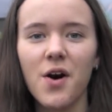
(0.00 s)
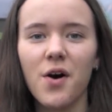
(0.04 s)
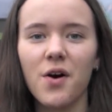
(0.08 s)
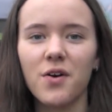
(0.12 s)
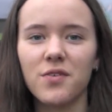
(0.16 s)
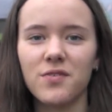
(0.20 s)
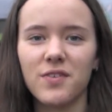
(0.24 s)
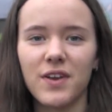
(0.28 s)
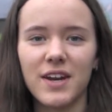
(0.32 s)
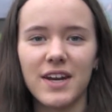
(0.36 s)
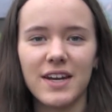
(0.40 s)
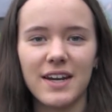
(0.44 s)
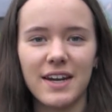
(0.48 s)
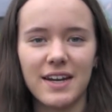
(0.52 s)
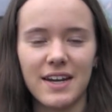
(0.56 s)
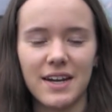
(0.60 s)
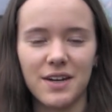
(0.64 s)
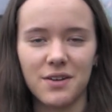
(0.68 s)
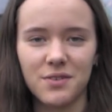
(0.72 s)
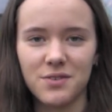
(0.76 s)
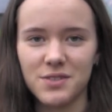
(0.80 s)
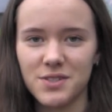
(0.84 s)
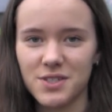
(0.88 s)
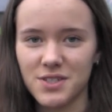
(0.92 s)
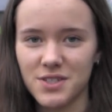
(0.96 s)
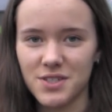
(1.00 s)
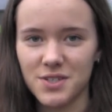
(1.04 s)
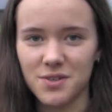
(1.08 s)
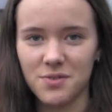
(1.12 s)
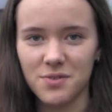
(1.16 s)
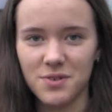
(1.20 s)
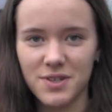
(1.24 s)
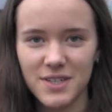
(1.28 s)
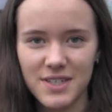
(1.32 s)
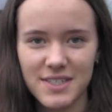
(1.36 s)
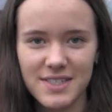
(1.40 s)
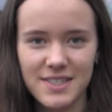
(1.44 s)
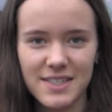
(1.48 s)
Und wenn ihr dann an russische
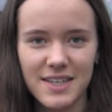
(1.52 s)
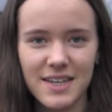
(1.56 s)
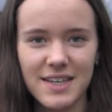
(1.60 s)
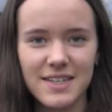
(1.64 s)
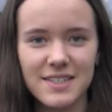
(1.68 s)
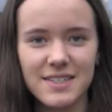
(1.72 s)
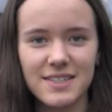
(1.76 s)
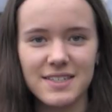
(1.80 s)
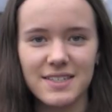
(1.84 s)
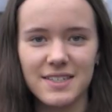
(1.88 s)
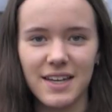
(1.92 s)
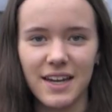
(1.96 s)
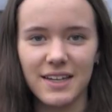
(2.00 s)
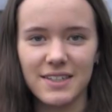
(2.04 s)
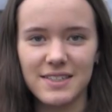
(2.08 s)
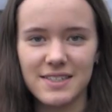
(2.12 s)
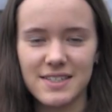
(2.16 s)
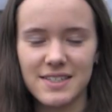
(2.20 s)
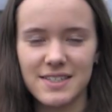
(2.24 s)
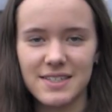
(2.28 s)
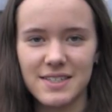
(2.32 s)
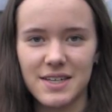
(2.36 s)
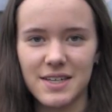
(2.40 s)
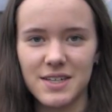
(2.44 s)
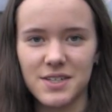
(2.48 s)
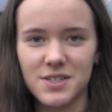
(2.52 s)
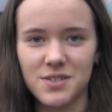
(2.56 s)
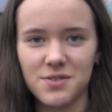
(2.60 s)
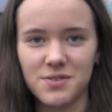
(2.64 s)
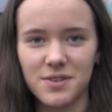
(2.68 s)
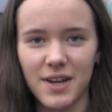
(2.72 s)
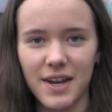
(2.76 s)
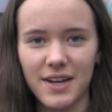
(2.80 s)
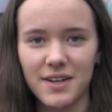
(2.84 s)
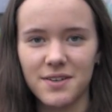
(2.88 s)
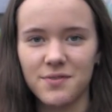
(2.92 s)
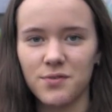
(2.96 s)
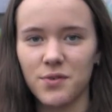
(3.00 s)
Unis geht, dann seht ihr
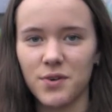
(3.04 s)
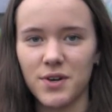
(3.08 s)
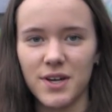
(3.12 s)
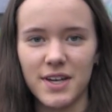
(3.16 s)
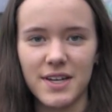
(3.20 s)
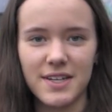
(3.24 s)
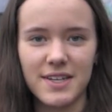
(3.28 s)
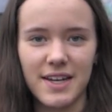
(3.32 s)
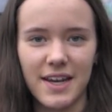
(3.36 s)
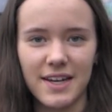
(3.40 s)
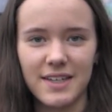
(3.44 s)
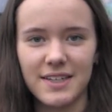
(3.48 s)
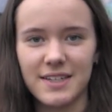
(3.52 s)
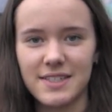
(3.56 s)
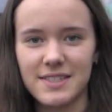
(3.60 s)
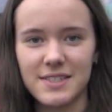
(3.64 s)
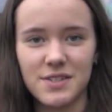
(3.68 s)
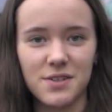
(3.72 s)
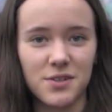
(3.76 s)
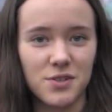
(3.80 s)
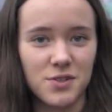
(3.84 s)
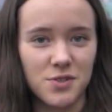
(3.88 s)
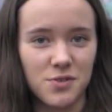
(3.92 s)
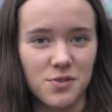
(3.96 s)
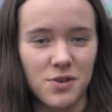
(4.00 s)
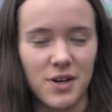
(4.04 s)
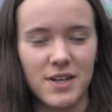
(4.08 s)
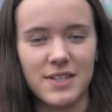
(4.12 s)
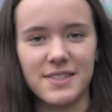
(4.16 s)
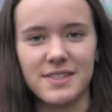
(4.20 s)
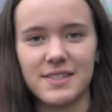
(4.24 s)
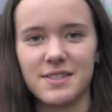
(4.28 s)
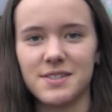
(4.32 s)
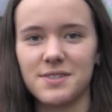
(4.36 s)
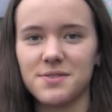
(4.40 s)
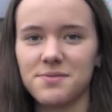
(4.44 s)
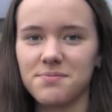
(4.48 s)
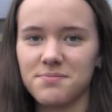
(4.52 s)
Studenten, wo ihr denkt, dass sie noch Schüler
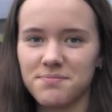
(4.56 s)
sind.